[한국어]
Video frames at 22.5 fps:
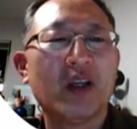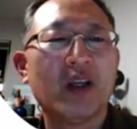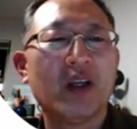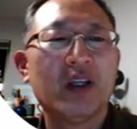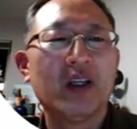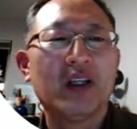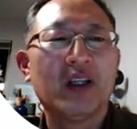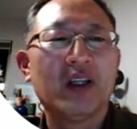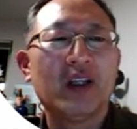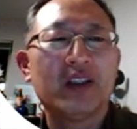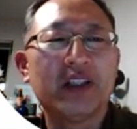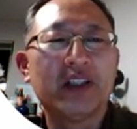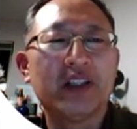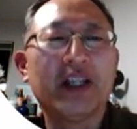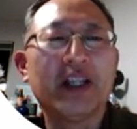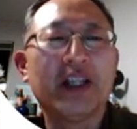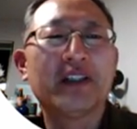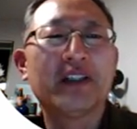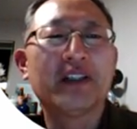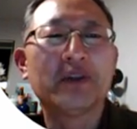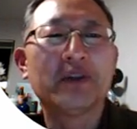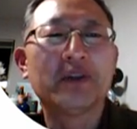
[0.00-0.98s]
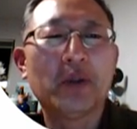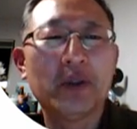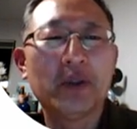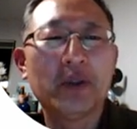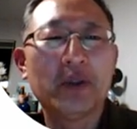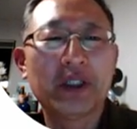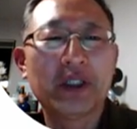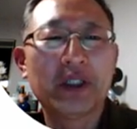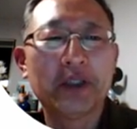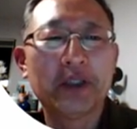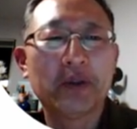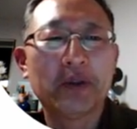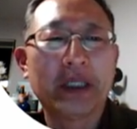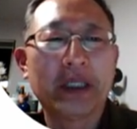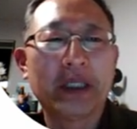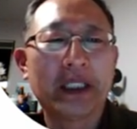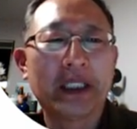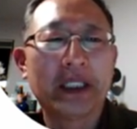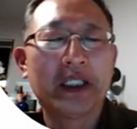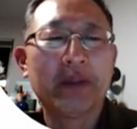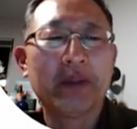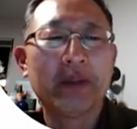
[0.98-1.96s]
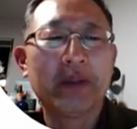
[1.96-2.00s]
제 전공을 가지고
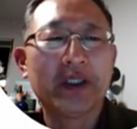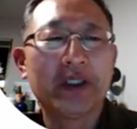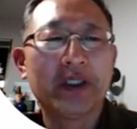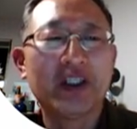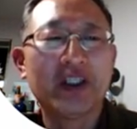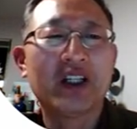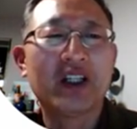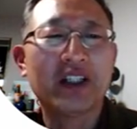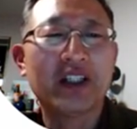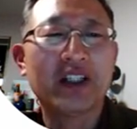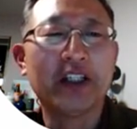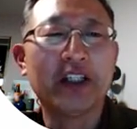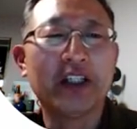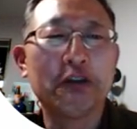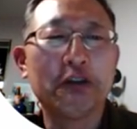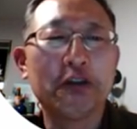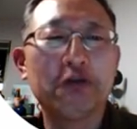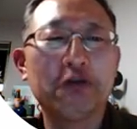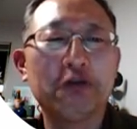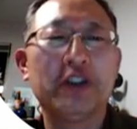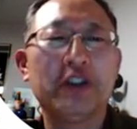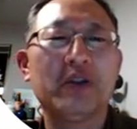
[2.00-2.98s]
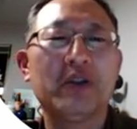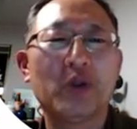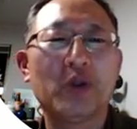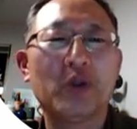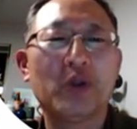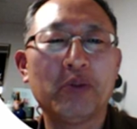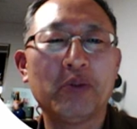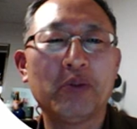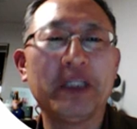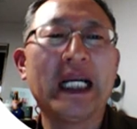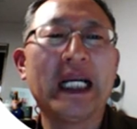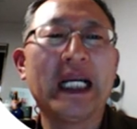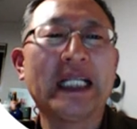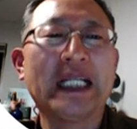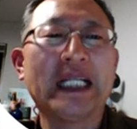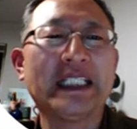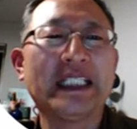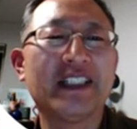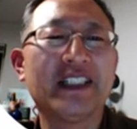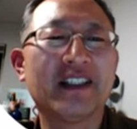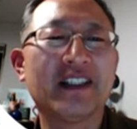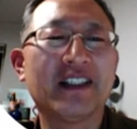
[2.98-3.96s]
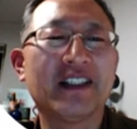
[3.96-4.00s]
말한다면 철학과 예술 또는
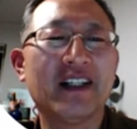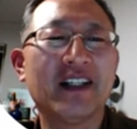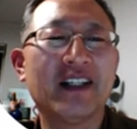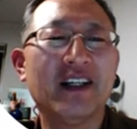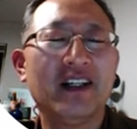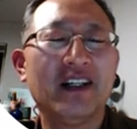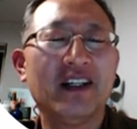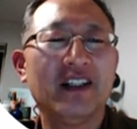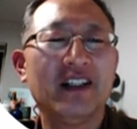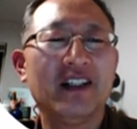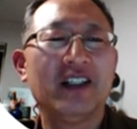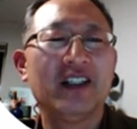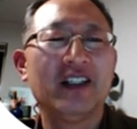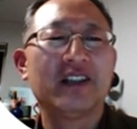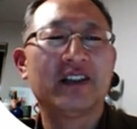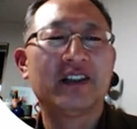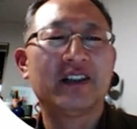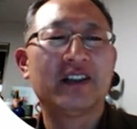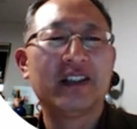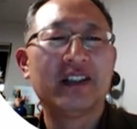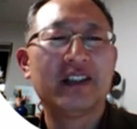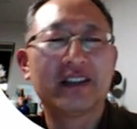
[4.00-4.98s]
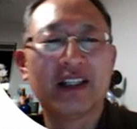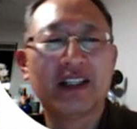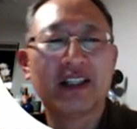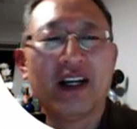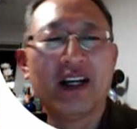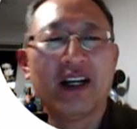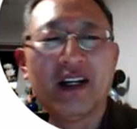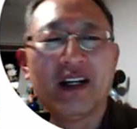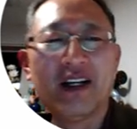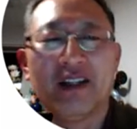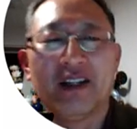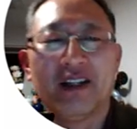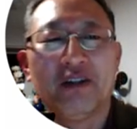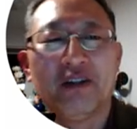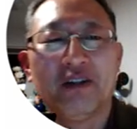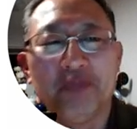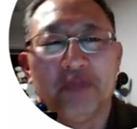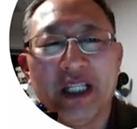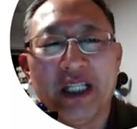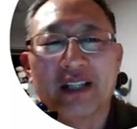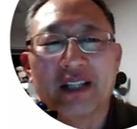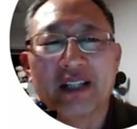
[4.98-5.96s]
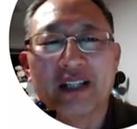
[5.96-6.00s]
미학이니까 철학사,
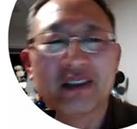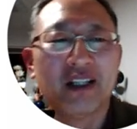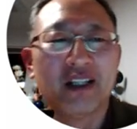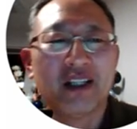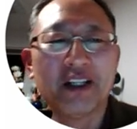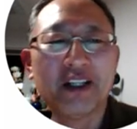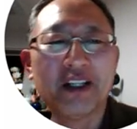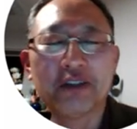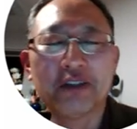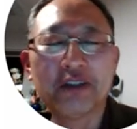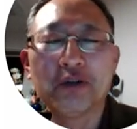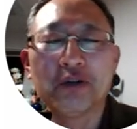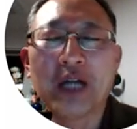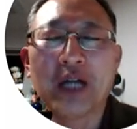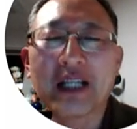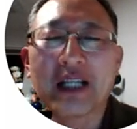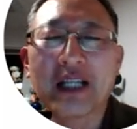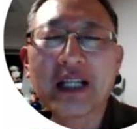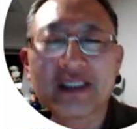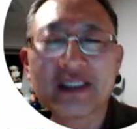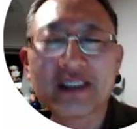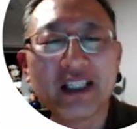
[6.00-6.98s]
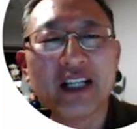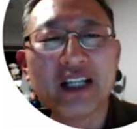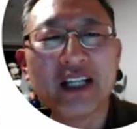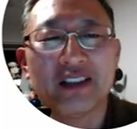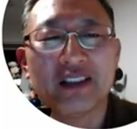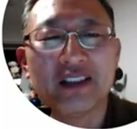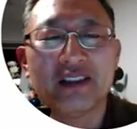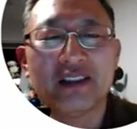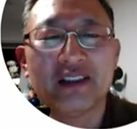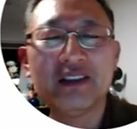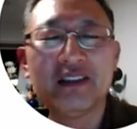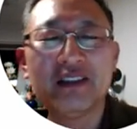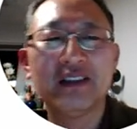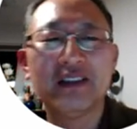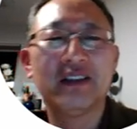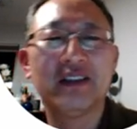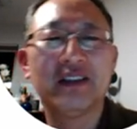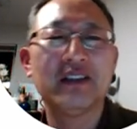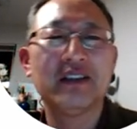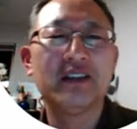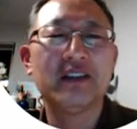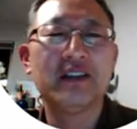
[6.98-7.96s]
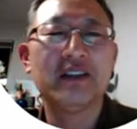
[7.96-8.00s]
미학사, 예술학사
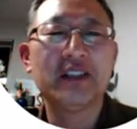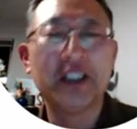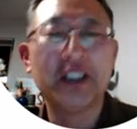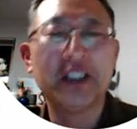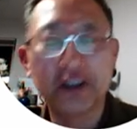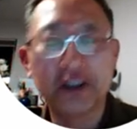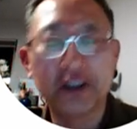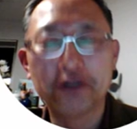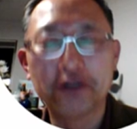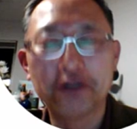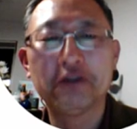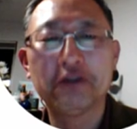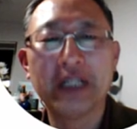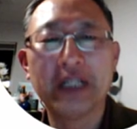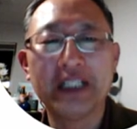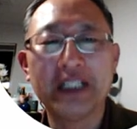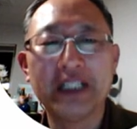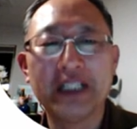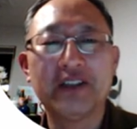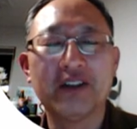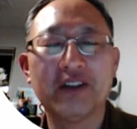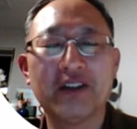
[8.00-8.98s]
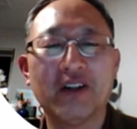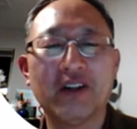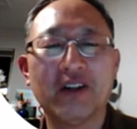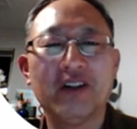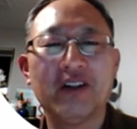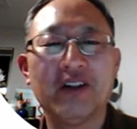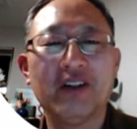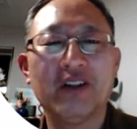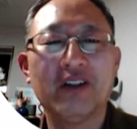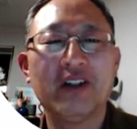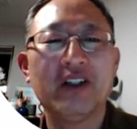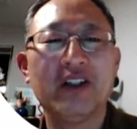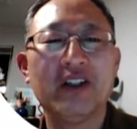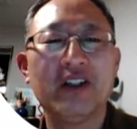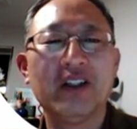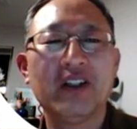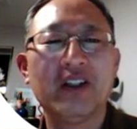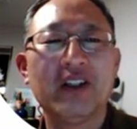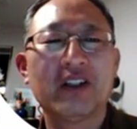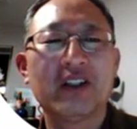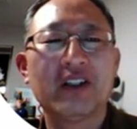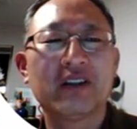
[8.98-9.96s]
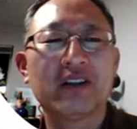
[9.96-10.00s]
등등이 있을 수가 있죠.
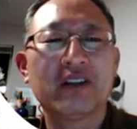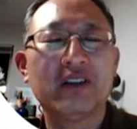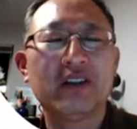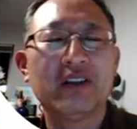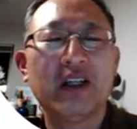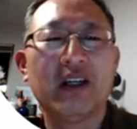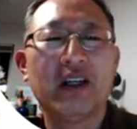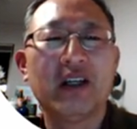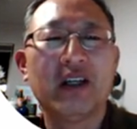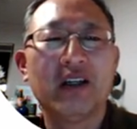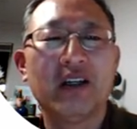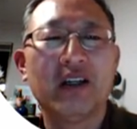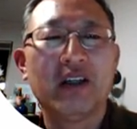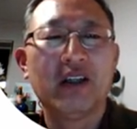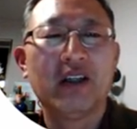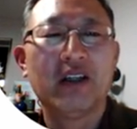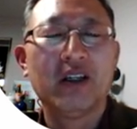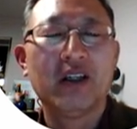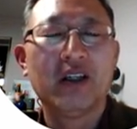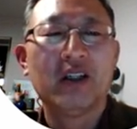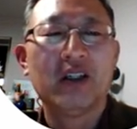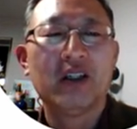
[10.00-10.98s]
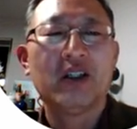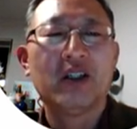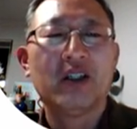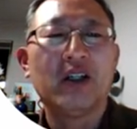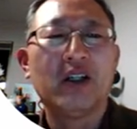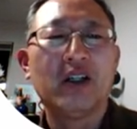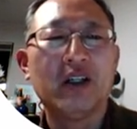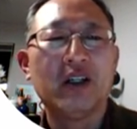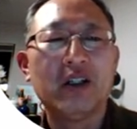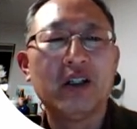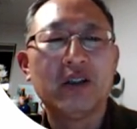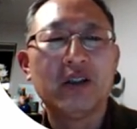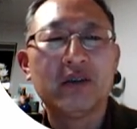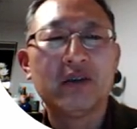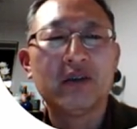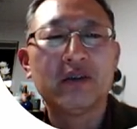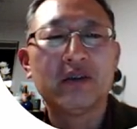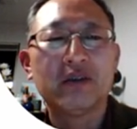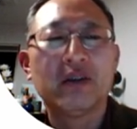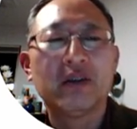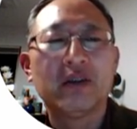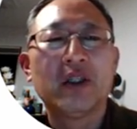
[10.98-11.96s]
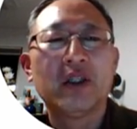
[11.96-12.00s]
그런데 어,
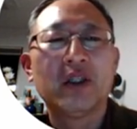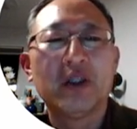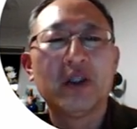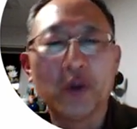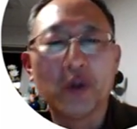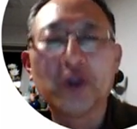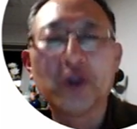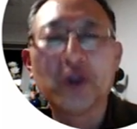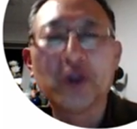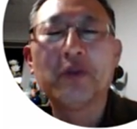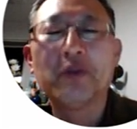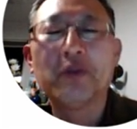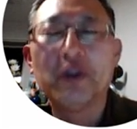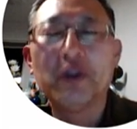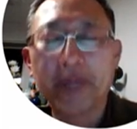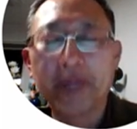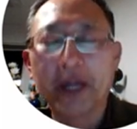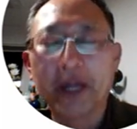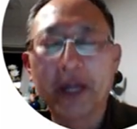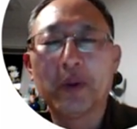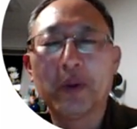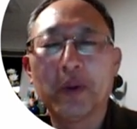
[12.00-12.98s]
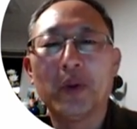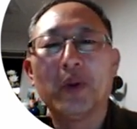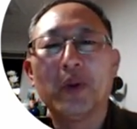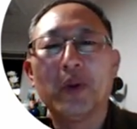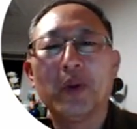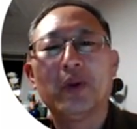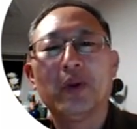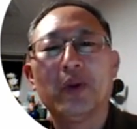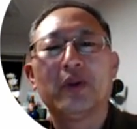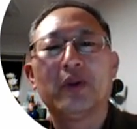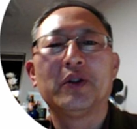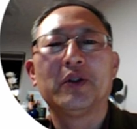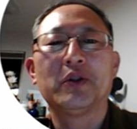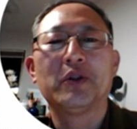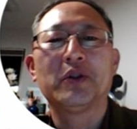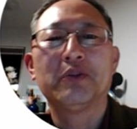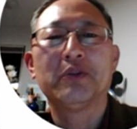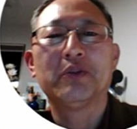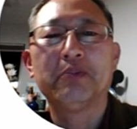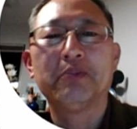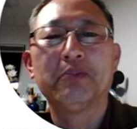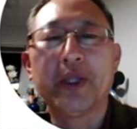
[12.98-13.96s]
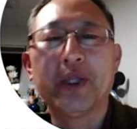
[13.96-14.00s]
요즘을 빼고 요즘
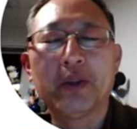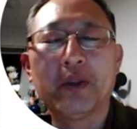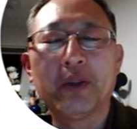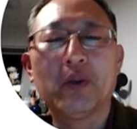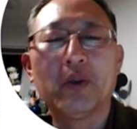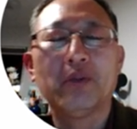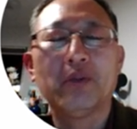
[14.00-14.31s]
빼고